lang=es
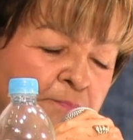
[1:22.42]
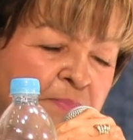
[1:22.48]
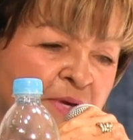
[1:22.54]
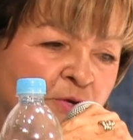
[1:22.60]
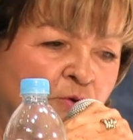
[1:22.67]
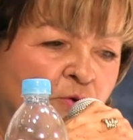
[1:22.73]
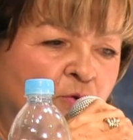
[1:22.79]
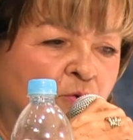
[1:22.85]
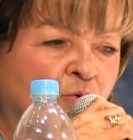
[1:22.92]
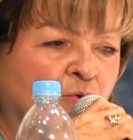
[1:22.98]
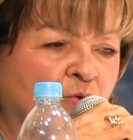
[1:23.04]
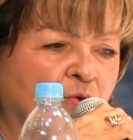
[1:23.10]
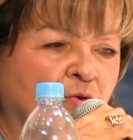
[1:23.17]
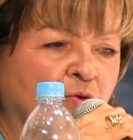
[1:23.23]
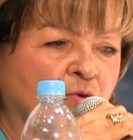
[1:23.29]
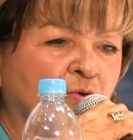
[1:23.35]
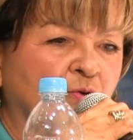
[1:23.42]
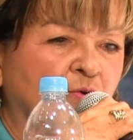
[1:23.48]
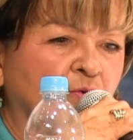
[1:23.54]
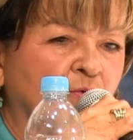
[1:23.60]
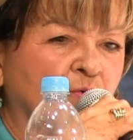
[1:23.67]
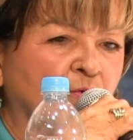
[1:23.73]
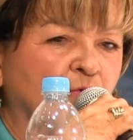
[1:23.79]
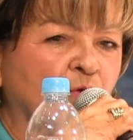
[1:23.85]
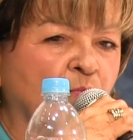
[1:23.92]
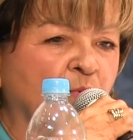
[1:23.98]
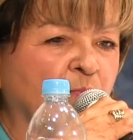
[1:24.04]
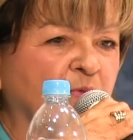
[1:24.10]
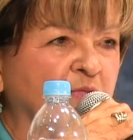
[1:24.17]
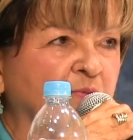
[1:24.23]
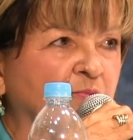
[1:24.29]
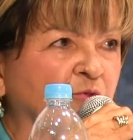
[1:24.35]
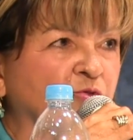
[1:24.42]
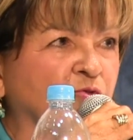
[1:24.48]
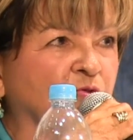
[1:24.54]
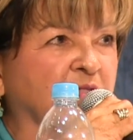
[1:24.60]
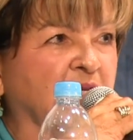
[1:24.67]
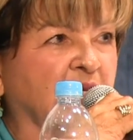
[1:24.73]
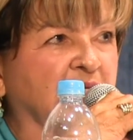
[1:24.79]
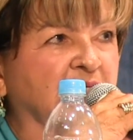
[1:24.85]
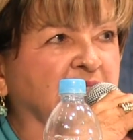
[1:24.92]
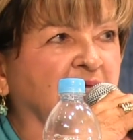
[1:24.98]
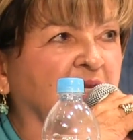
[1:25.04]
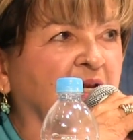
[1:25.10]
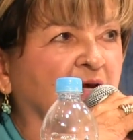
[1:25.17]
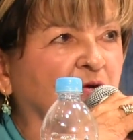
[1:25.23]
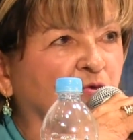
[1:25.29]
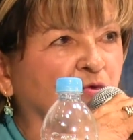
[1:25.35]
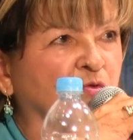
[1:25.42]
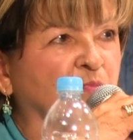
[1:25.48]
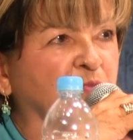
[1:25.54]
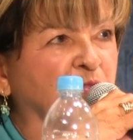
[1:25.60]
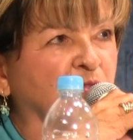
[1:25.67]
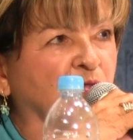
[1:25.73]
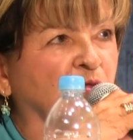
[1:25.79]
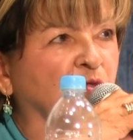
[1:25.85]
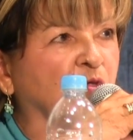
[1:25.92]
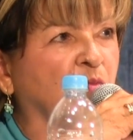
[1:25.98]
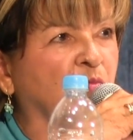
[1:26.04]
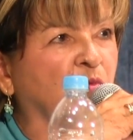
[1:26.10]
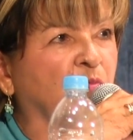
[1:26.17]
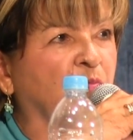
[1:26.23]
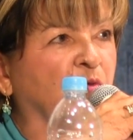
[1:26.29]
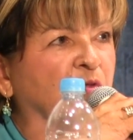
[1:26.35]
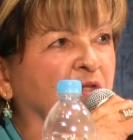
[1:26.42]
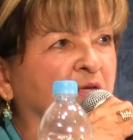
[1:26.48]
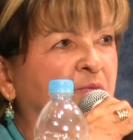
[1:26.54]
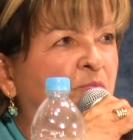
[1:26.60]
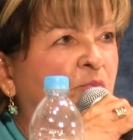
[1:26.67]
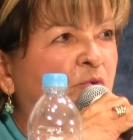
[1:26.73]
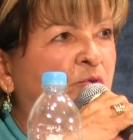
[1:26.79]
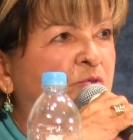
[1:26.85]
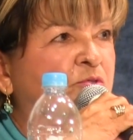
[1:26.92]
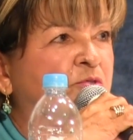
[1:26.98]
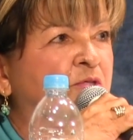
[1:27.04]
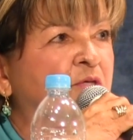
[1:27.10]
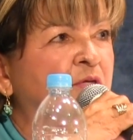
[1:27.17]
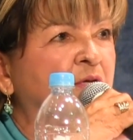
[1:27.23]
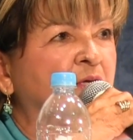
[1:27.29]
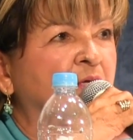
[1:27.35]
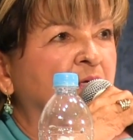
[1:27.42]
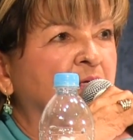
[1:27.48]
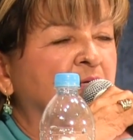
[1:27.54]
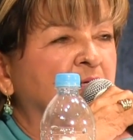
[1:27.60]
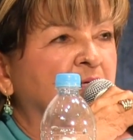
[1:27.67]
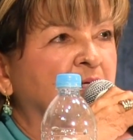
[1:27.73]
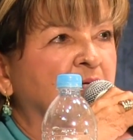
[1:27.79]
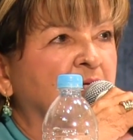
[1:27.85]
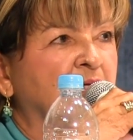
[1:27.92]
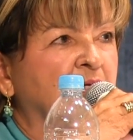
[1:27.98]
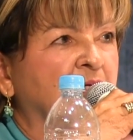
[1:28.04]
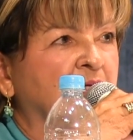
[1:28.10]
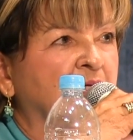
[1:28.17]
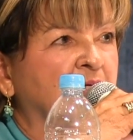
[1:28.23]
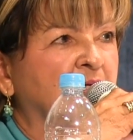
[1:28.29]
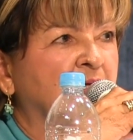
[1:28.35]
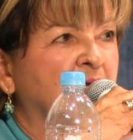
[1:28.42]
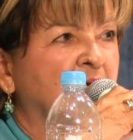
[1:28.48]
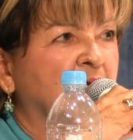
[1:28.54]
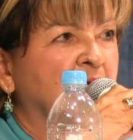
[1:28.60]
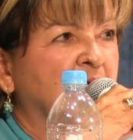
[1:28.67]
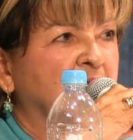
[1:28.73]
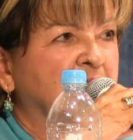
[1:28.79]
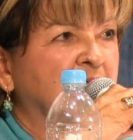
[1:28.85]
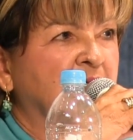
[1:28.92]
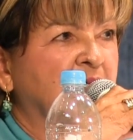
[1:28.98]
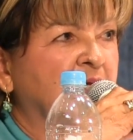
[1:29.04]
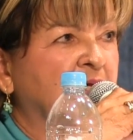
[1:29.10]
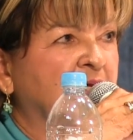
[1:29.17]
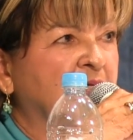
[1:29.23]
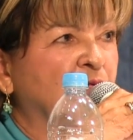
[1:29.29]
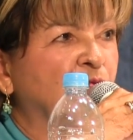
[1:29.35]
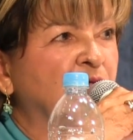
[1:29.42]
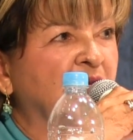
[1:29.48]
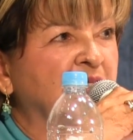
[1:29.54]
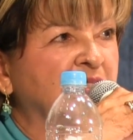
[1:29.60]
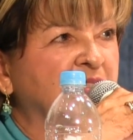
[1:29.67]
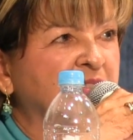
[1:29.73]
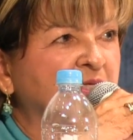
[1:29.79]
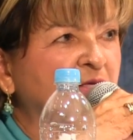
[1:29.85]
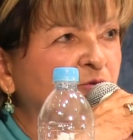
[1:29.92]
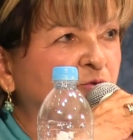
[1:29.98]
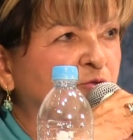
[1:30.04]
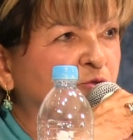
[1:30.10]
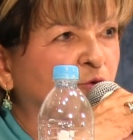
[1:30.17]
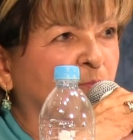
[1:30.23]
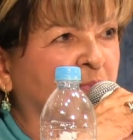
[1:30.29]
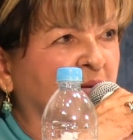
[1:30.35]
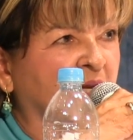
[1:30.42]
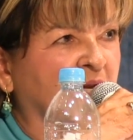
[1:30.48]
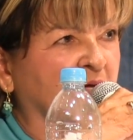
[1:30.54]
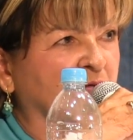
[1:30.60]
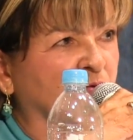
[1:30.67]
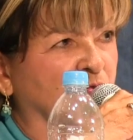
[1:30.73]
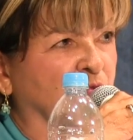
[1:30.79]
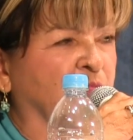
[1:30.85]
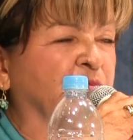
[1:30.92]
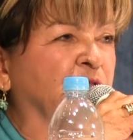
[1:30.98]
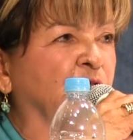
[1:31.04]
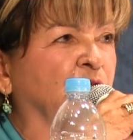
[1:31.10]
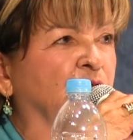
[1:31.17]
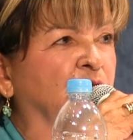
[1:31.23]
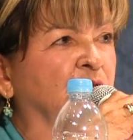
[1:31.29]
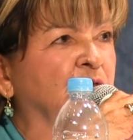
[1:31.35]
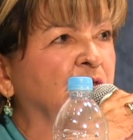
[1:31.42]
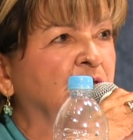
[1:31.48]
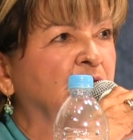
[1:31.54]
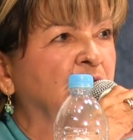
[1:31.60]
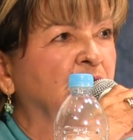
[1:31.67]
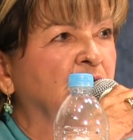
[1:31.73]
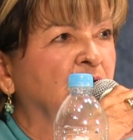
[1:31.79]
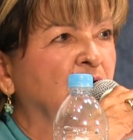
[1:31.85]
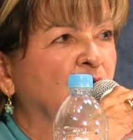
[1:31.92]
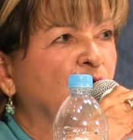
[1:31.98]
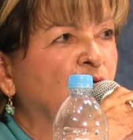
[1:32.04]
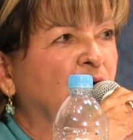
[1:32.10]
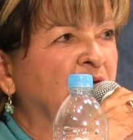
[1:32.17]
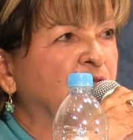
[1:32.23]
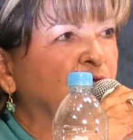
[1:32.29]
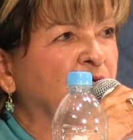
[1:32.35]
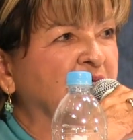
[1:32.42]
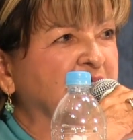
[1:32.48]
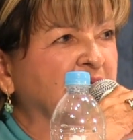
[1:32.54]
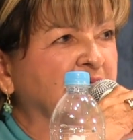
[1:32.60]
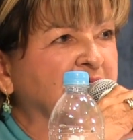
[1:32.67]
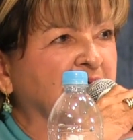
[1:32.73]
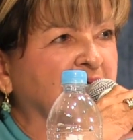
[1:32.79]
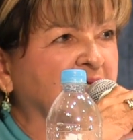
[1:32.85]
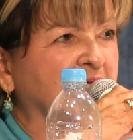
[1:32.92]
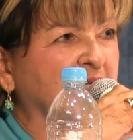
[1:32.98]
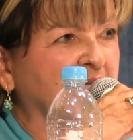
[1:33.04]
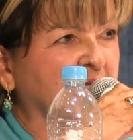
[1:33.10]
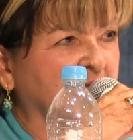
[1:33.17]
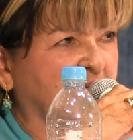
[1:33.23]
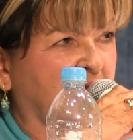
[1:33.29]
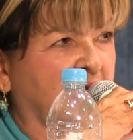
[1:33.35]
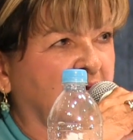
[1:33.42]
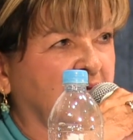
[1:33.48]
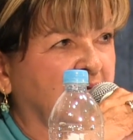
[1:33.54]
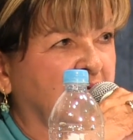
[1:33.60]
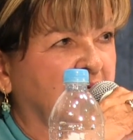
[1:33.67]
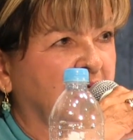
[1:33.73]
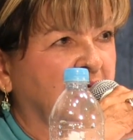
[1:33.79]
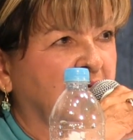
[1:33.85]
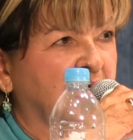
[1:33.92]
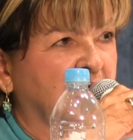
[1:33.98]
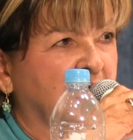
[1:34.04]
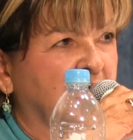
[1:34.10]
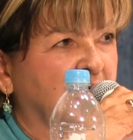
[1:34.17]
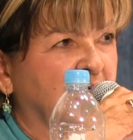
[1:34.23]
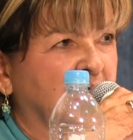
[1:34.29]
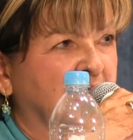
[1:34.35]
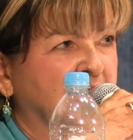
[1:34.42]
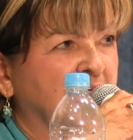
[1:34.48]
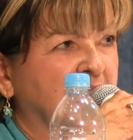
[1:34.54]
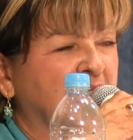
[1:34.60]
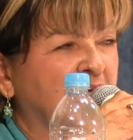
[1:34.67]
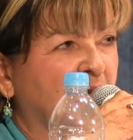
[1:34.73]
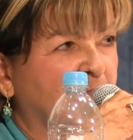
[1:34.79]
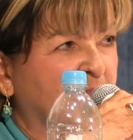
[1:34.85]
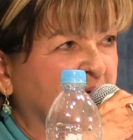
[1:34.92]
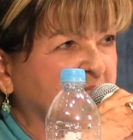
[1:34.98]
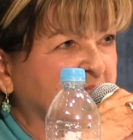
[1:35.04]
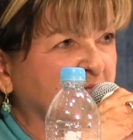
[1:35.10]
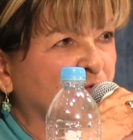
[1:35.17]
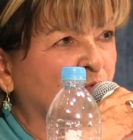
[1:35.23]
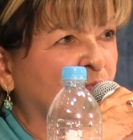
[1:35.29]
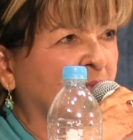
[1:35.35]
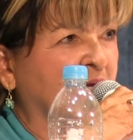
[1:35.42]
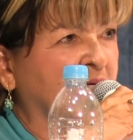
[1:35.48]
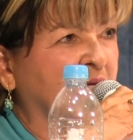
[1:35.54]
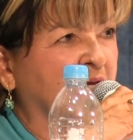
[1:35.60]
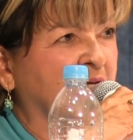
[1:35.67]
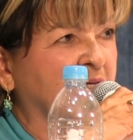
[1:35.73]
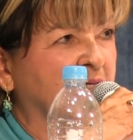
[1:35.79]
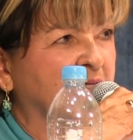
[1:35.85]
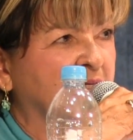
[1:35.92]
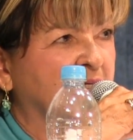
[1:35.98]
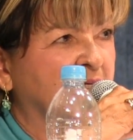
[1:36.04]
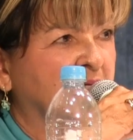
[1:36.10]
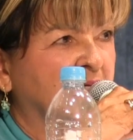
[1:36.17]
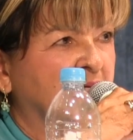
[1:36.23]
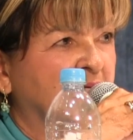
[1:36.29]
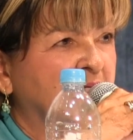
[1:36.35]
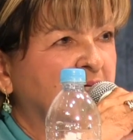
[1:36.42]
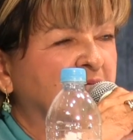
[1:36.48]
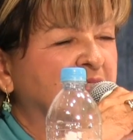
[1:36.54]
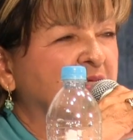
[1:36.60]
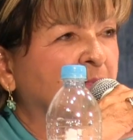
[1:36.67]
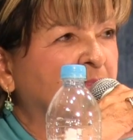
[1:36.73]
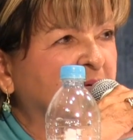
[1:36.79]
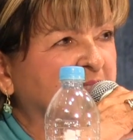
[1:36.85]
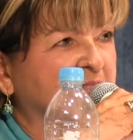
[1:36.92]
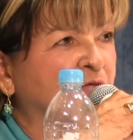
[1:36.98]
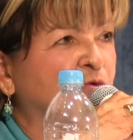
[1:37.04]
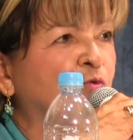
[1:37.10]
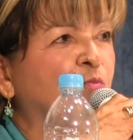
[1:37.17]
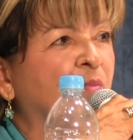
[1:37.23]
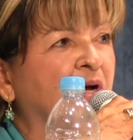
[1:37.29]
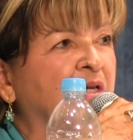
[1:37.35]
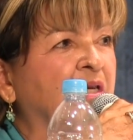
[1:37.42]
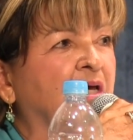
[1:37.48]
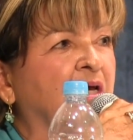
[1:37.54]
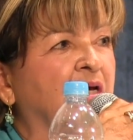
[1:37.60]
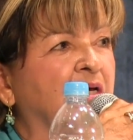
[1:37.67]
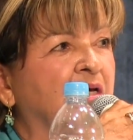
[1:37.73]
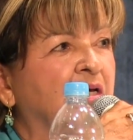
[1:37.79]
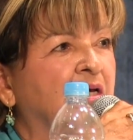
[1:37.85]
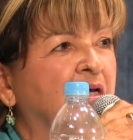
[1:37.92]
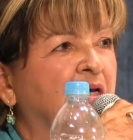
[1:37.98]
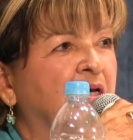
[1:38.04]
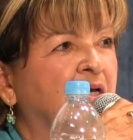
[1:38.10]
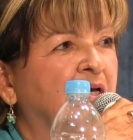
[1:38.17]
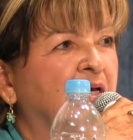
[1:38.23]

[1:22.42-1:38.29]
Pero, ¿cómo podemos contrarrestar la corrupción? ¿Cómo podemos eh, tener un antídoto para la corrupción cuando ésta se genera desde la parte humana? Y esa parte humana